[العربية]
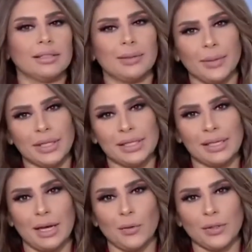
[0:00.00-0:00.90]

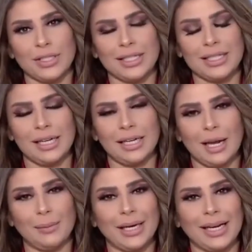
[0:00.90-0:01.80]
المنصه الوطنيه
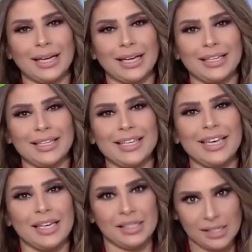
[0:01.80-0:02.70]
للعمل الخيري
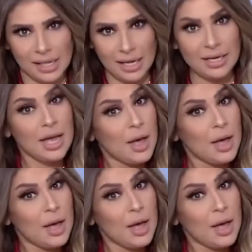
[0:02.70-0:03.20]
احسان